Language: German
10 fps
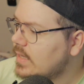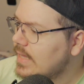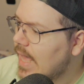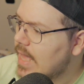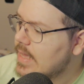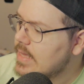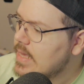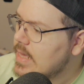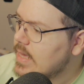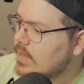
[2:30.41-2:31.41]
Ja,
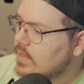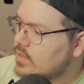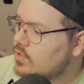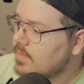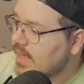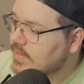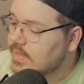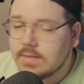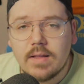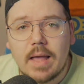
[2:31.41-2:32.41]
zum
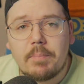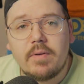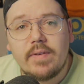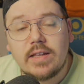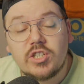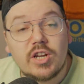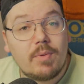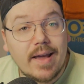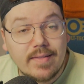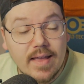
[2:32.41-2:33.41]
nächsten hat man wegen Jay
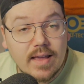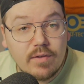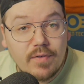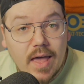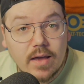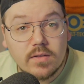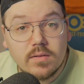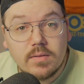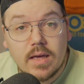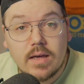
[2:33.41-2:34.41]
White nachgefragt.
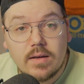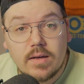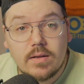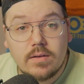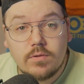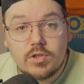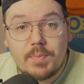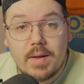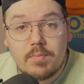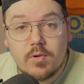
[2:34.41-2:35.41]
Ja, äh, New
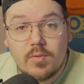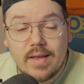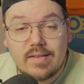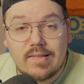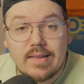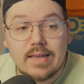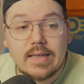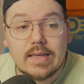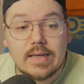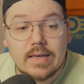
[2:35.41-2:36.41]
Japan Pro
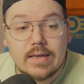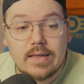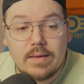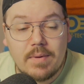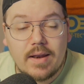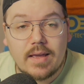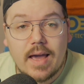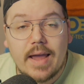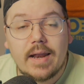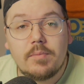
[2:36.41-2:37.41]
Wrestling, äh,
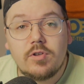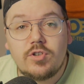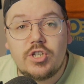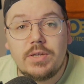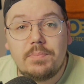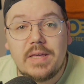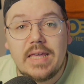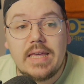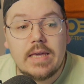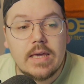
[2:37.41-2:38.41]
ehemaliger IWGP
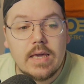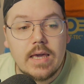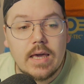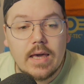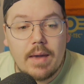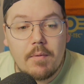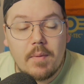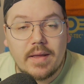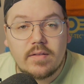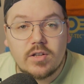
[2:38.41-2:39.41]
äh,
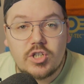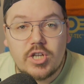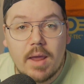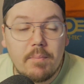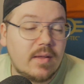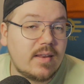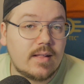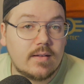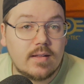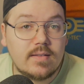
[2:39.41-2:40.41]
Heavyweight Champion,
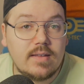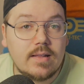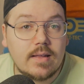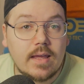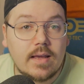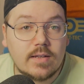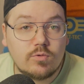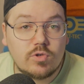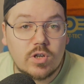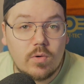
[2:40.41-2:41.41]
der da den Titel gegen
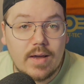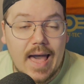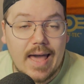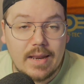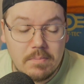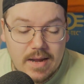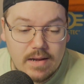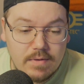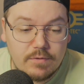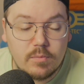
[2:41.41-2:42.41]
Kazuchika Okada im
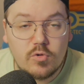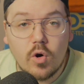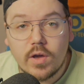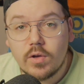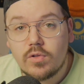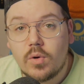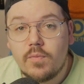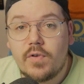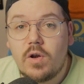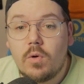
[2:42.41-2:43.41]
Main Event vom Tokyo
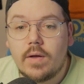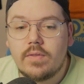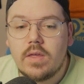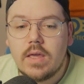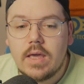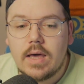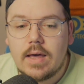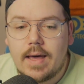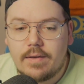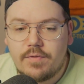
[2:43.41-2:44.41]
Dome verloren äh,
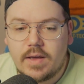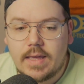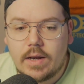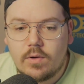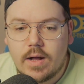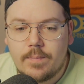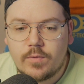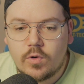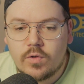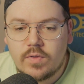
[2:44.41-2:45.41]
Anfang Januar.
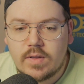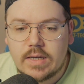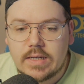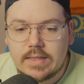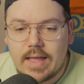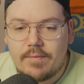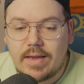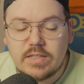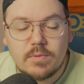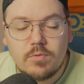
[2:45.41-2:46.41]
Und äh, da
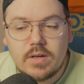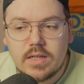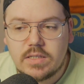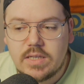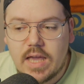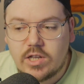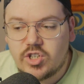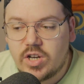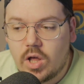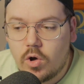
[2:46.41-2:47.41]
weiß man nur, dass er
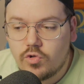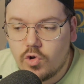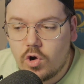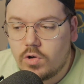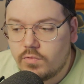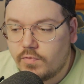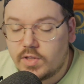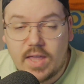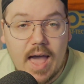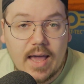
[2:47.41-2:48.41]
anscheinend auch noch einen
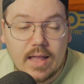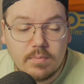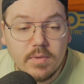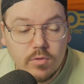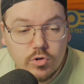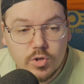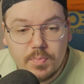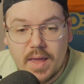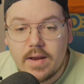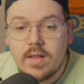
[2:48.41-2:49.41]
Vertrag hat mit New
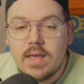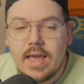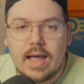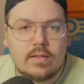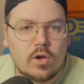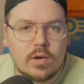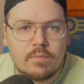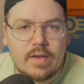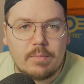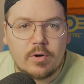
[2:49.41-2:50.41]
Japan. Er hatte auch
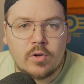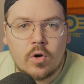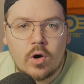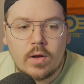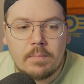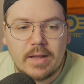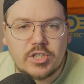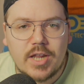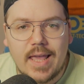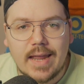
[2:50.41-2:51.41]
im Februar noch ein
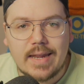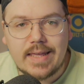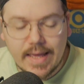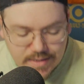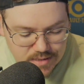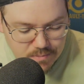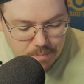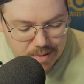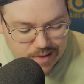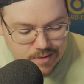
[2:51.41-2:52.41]
Match gegen Eddie Kingston bei
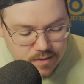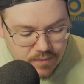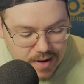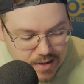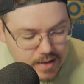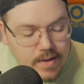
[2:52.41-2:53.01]
Battle in the Valley.